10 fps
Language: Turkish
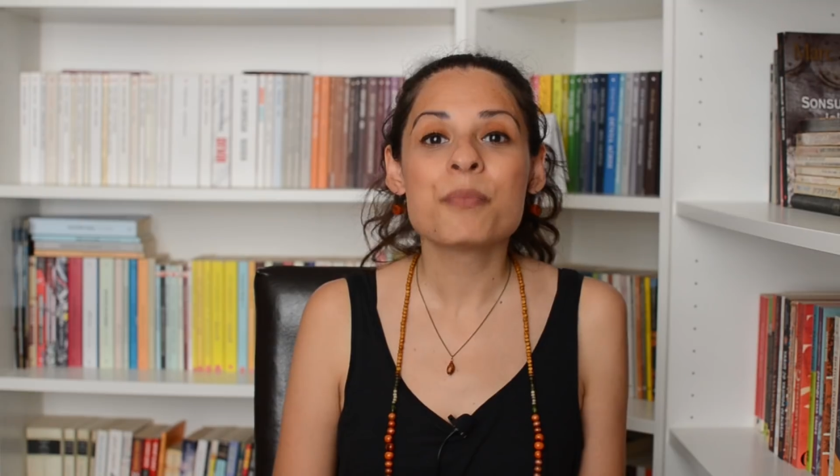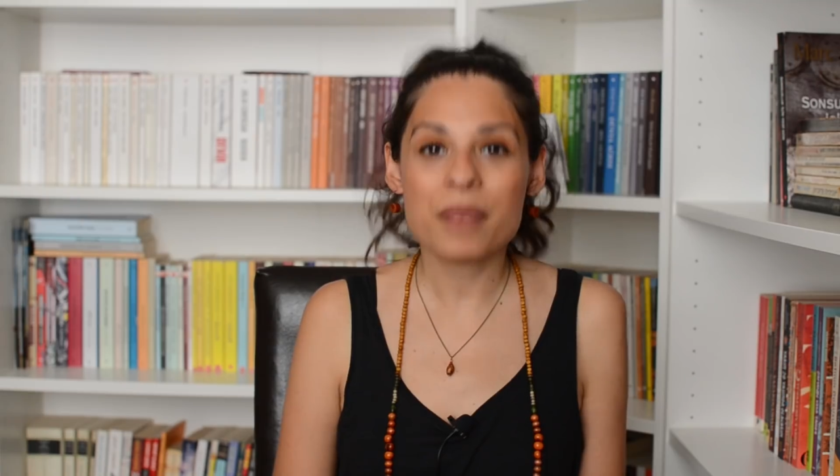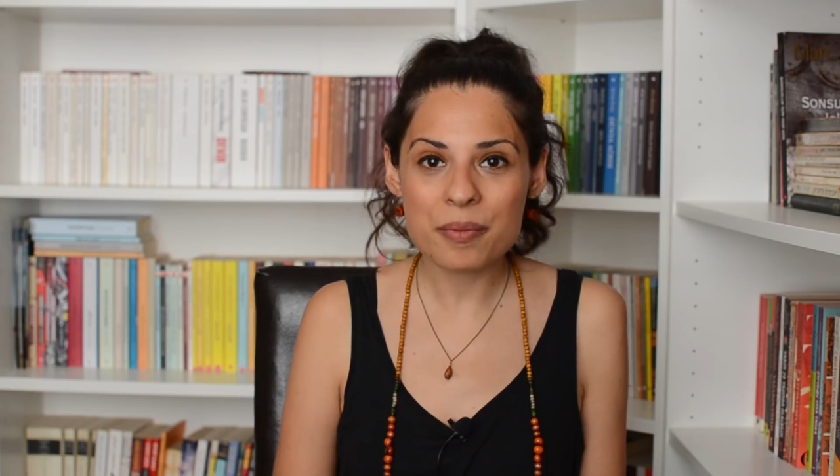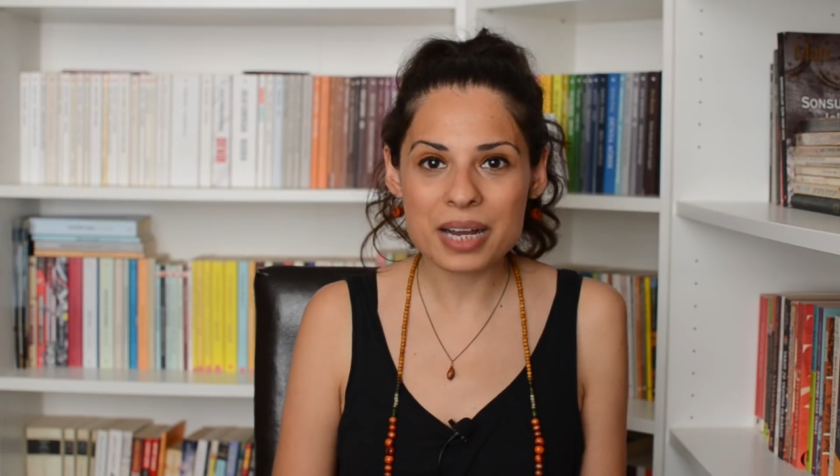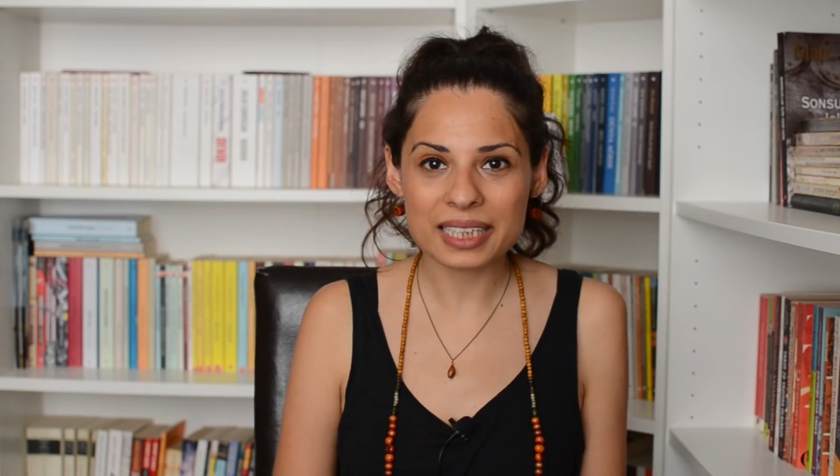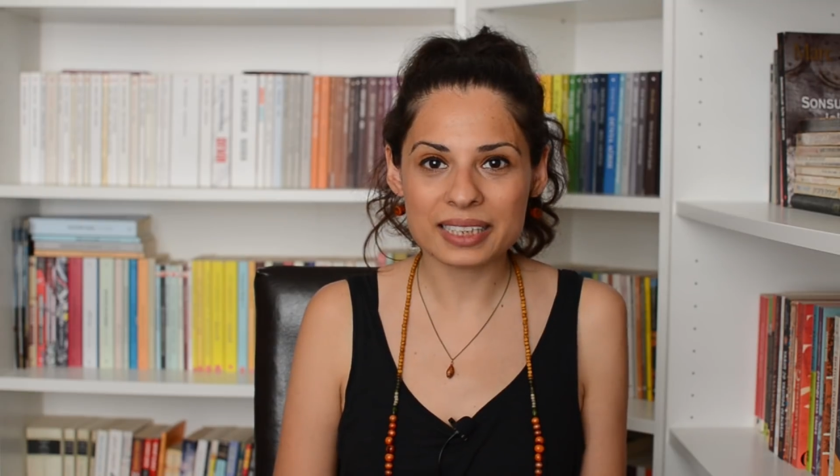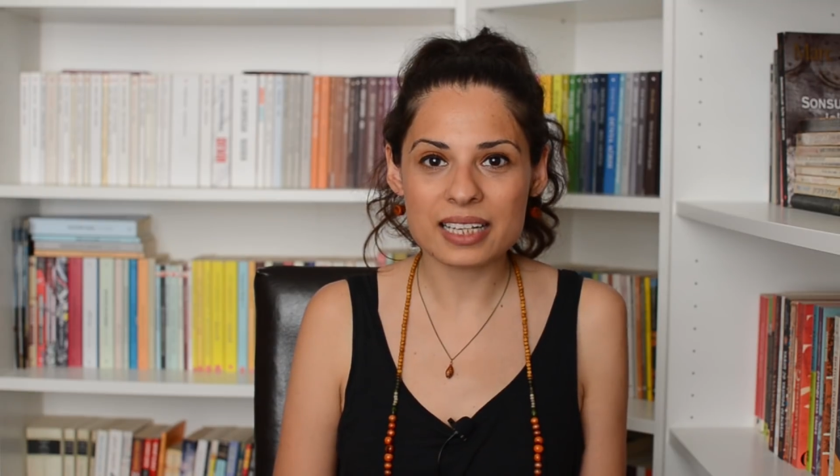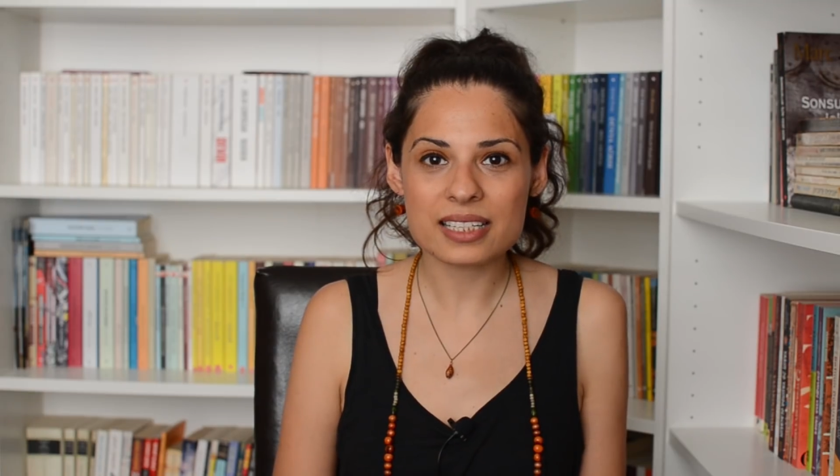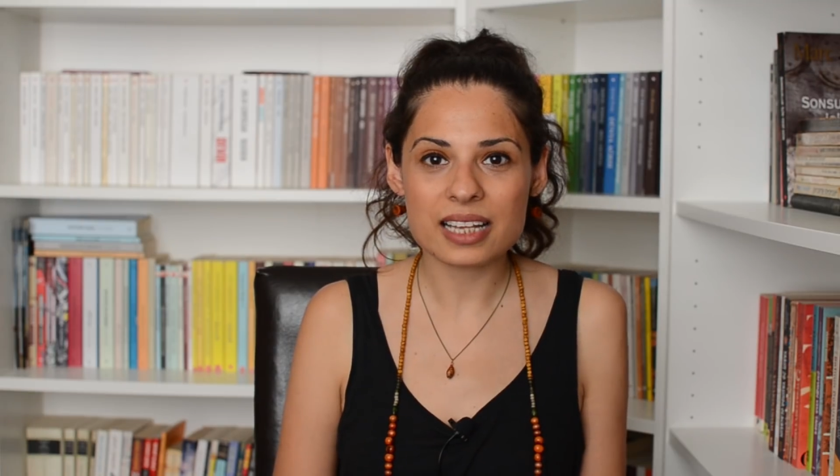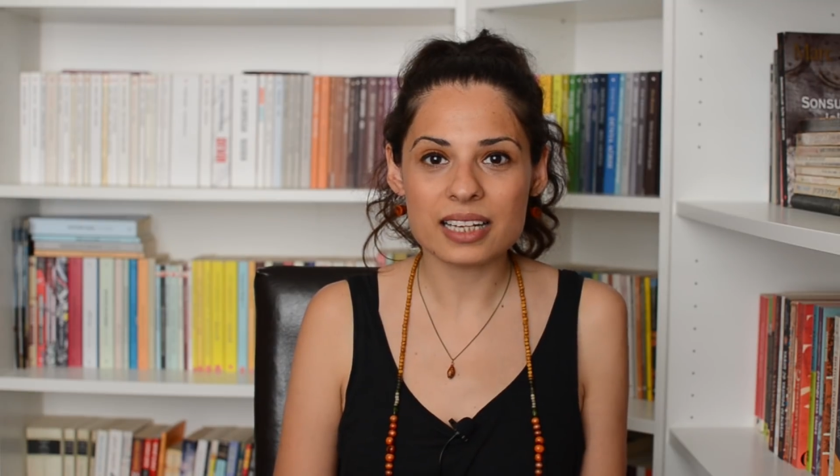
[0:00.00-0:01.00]
Merhaba
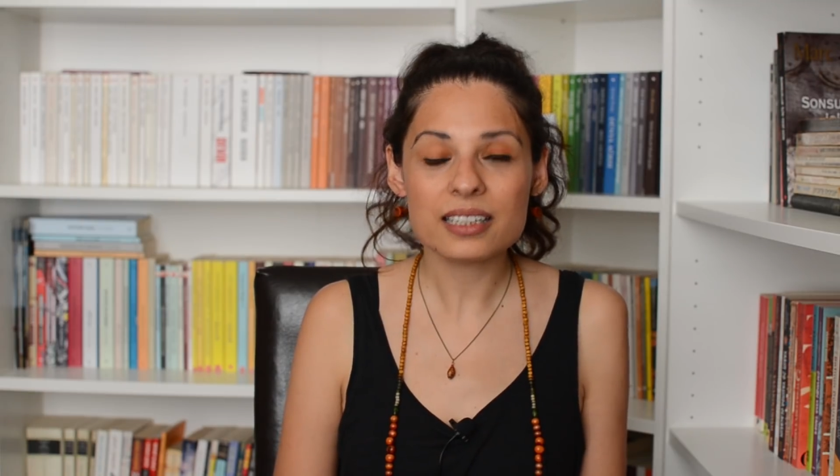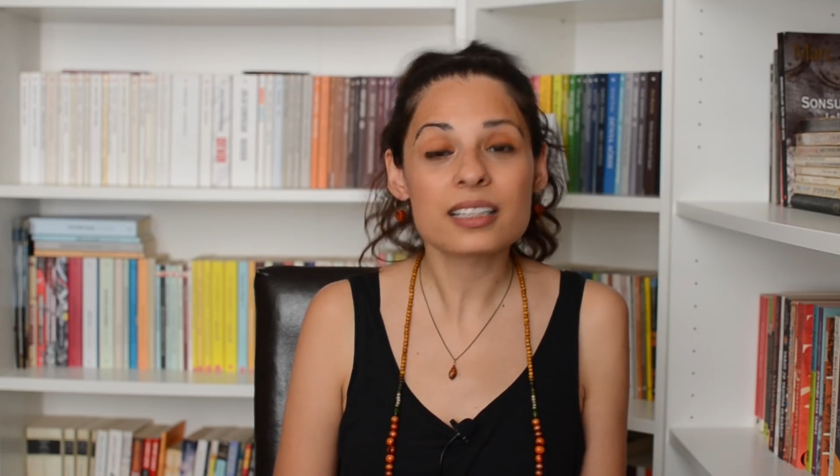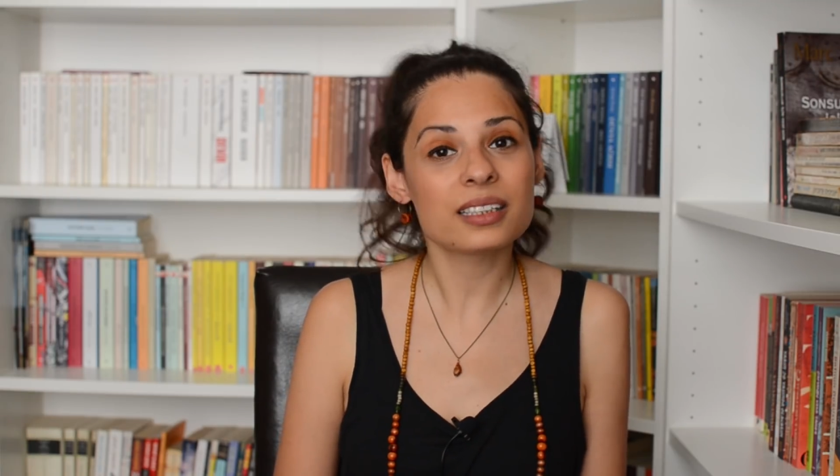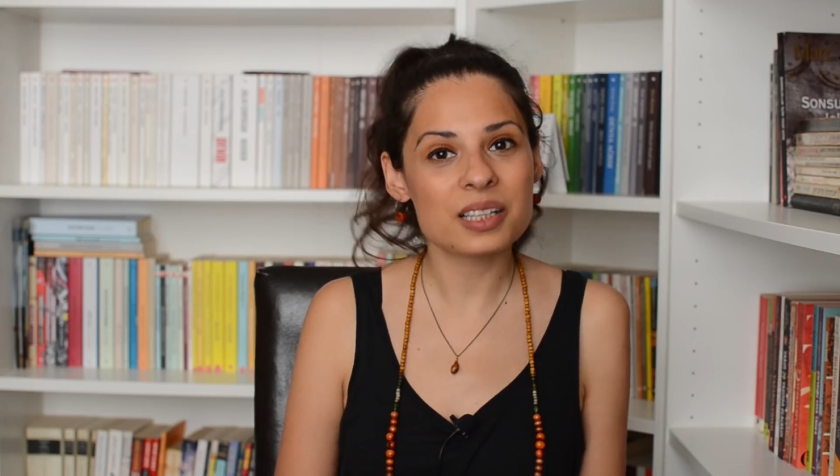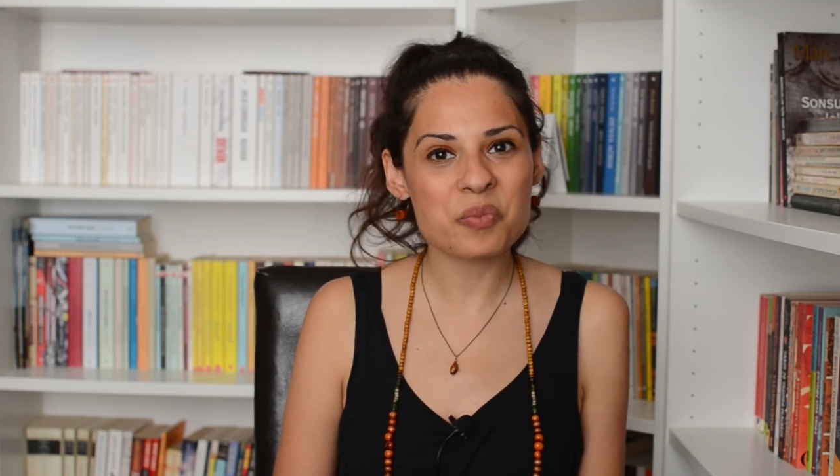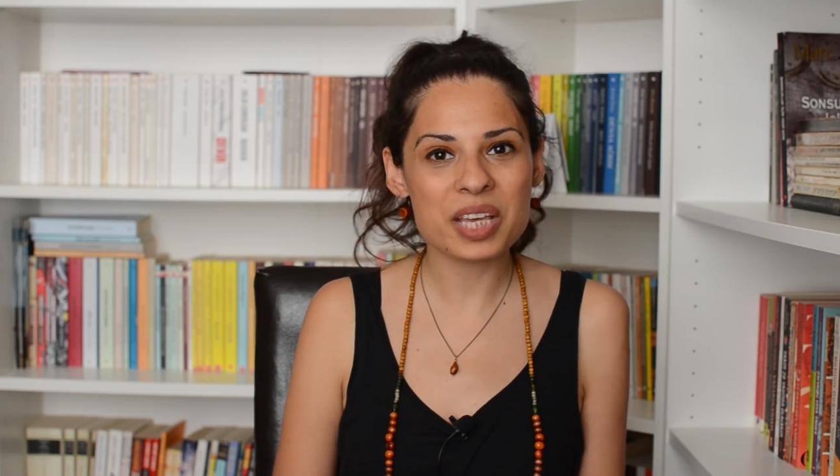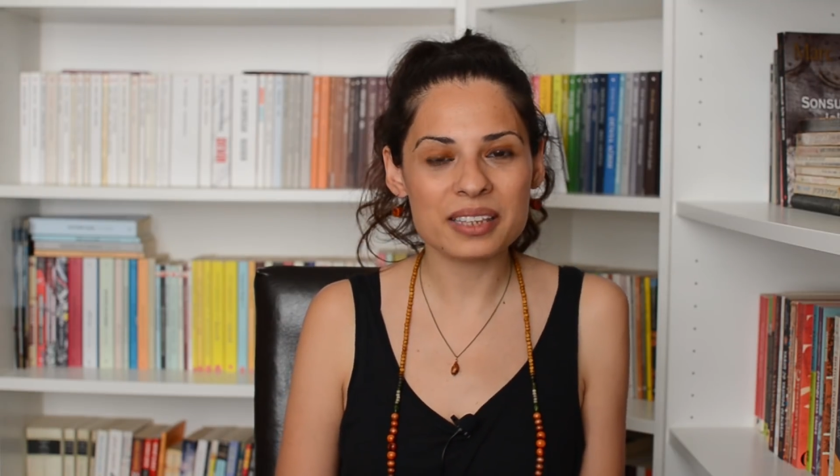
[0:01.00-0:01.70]
arkadaşlar, kanalıma